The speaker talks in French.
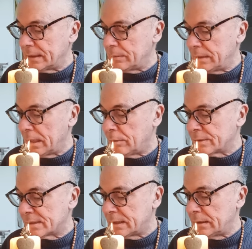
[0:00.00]
mis à,
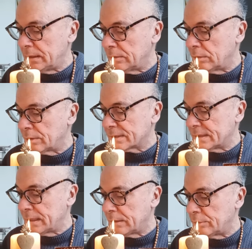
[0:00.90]
enseigner dans leur
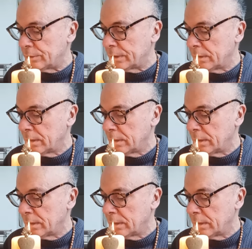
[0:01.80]
synagogue,